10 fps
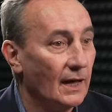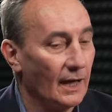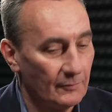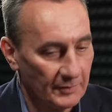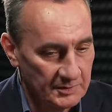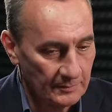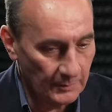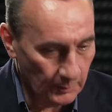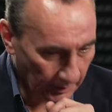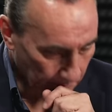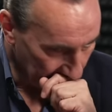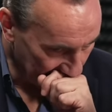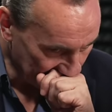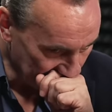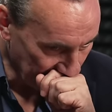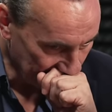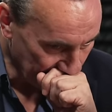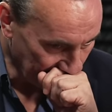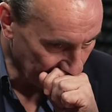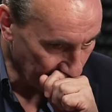Ale właśnie Jurek jeszcze przed
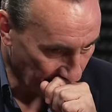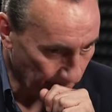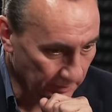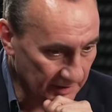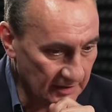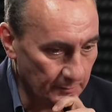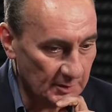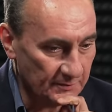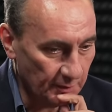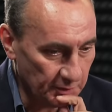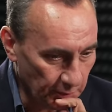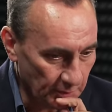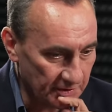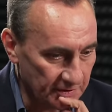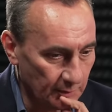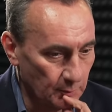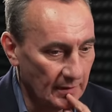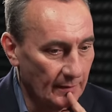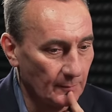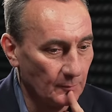śmiercią mówił między innymi o swojej siostrze,
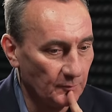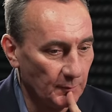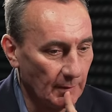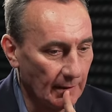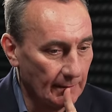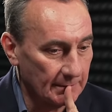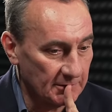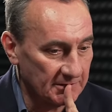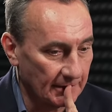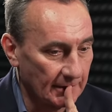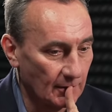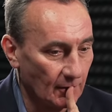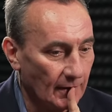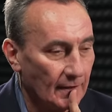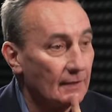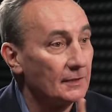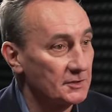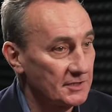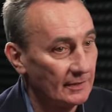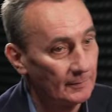która mówiła Misio. coś takiego,
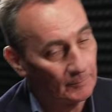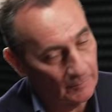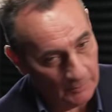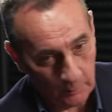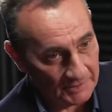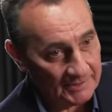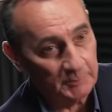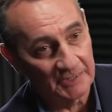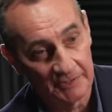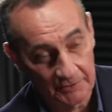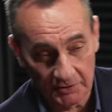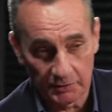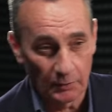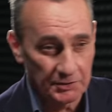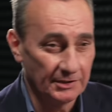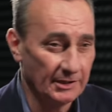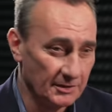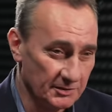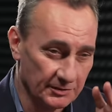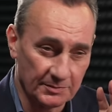że Jurek cały czas ci gdzieś nosi,
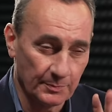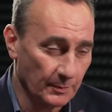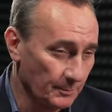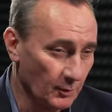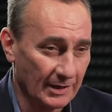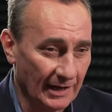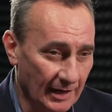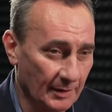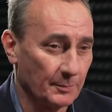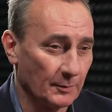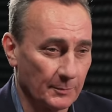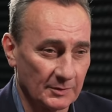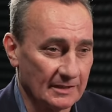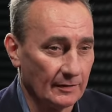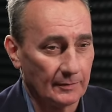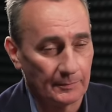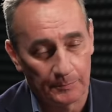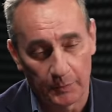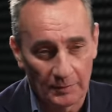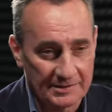jeździsz po, po galach, po, po całej
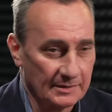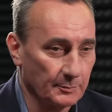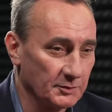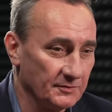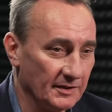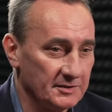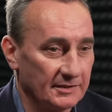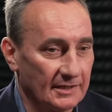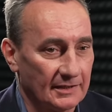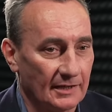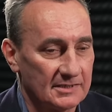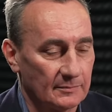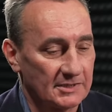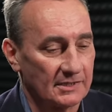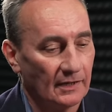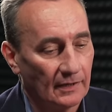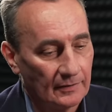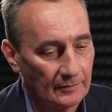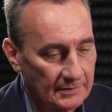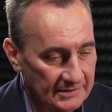Polsce, po świecie i tak dalej, zamiast
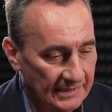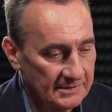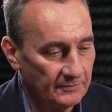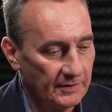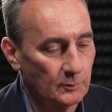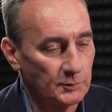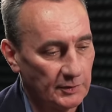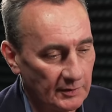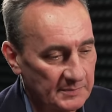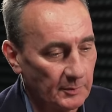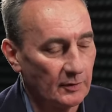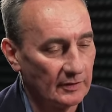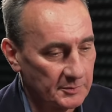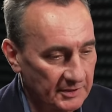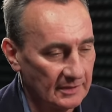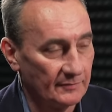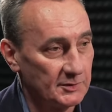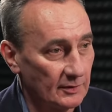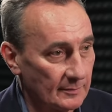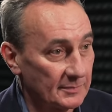e, z racji wieku siąść spokojnie przed
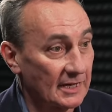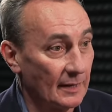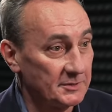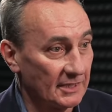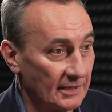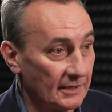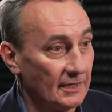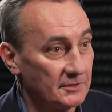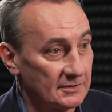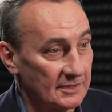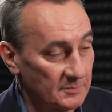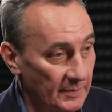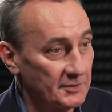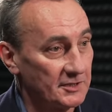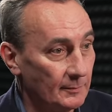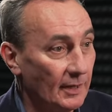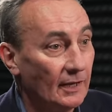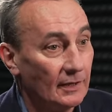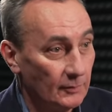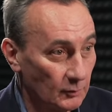telewizorem w kapciach, tak jak ja siedzę z mężem
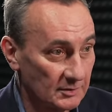i o